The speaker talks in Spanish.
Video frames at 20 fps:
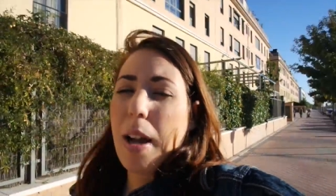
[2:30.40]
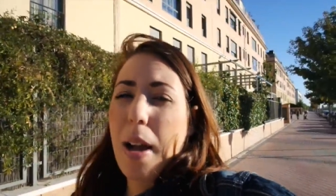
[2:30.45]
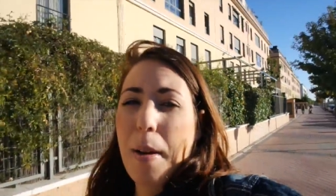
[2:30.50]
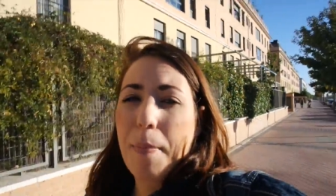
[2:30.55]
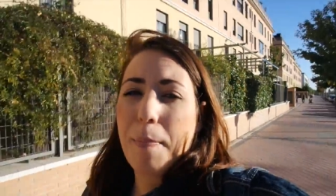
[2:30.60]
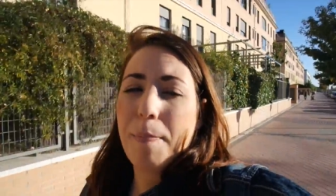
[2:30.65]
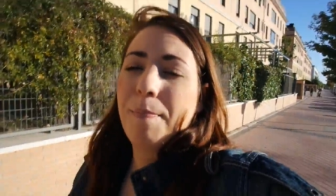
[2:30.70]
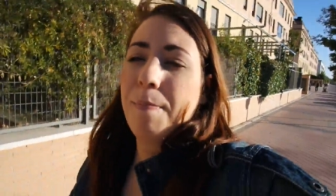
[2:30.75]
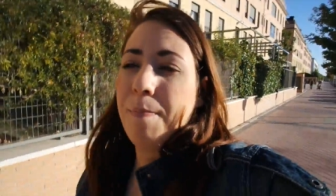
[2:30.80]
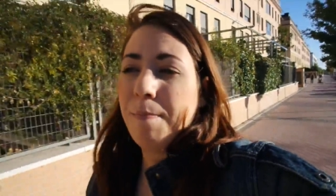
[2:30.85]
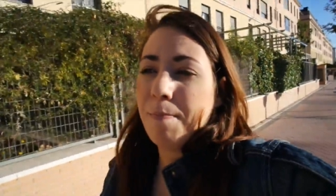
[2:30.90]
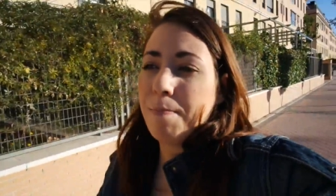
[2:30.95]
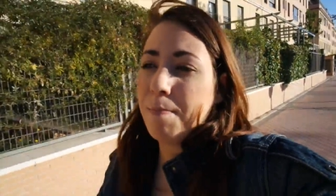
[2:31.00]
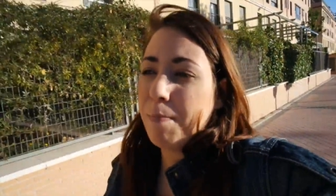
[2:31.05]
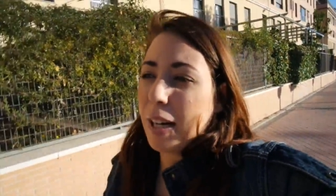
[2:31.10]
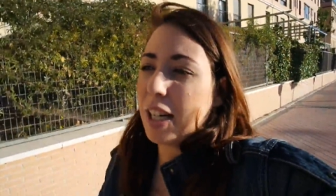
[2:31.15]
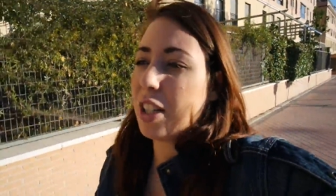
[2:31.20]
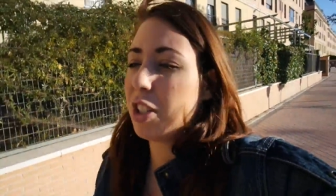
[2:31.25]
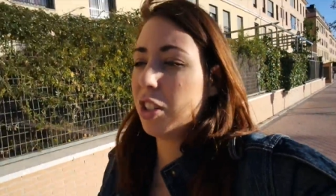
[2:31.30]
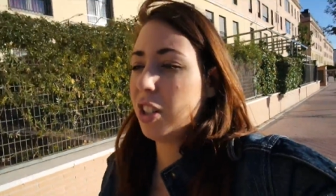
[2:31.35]
a
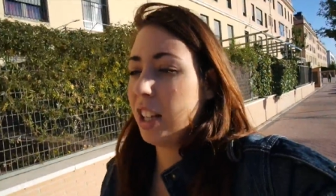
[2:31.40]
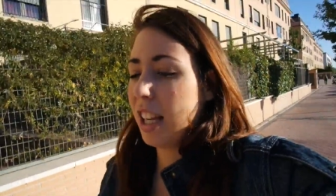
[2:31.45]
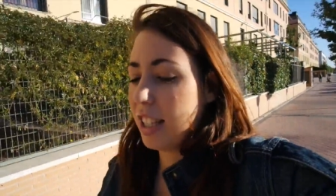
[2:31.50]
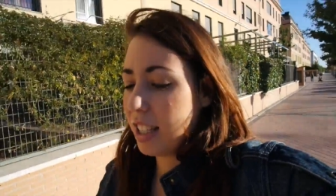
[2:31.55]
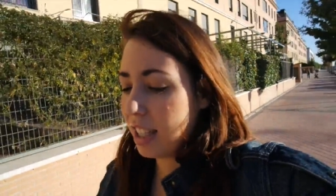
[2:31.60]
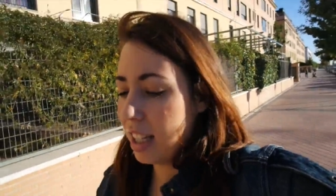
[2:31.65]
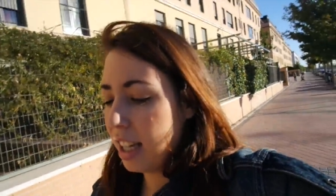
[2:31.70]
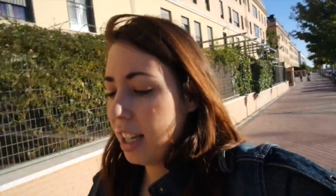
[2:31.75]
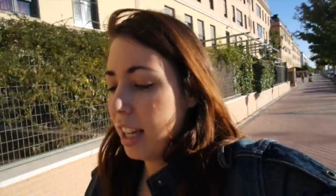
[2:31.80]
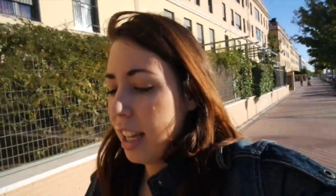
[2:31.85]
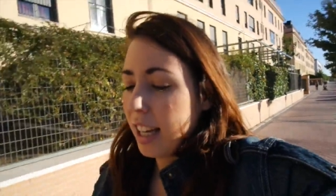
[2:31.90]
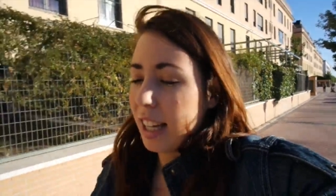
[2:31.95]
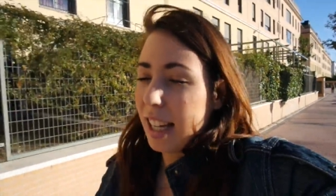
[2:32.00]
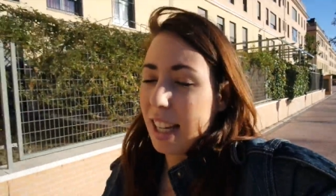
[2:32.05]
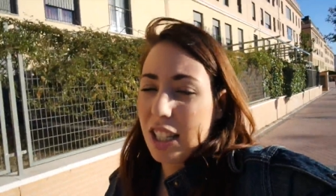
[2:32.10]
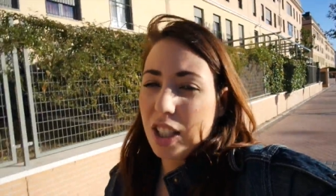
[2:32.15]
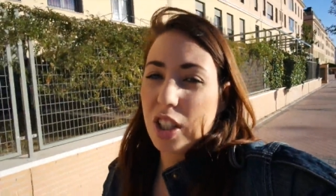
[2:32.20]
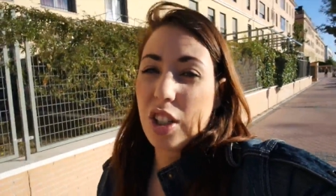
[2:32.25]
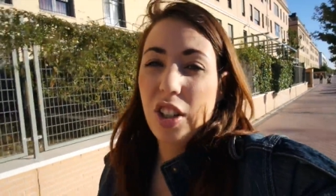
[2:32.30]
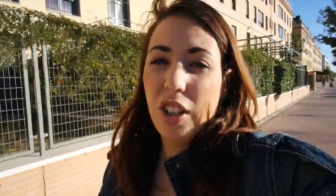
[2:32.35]
personas
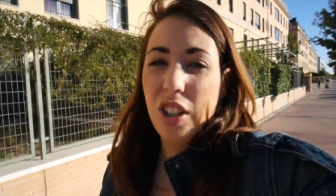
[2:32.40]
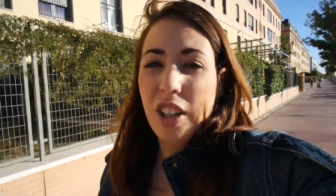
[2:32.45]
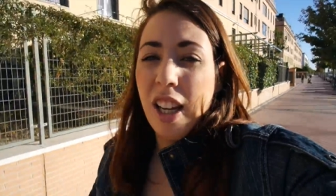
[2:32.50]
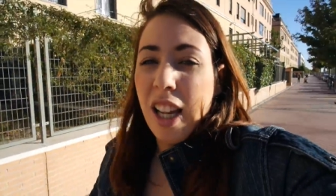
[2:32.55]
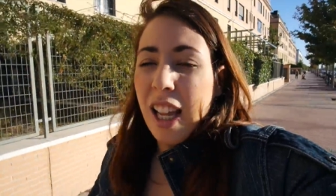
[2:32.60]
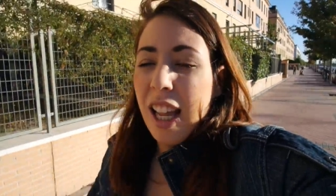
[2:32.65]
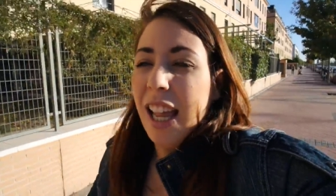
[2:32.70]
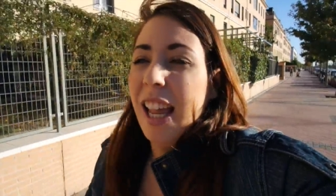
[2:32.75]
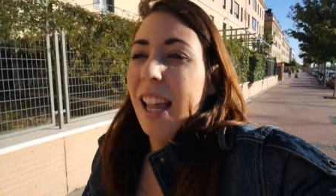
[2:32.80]
que son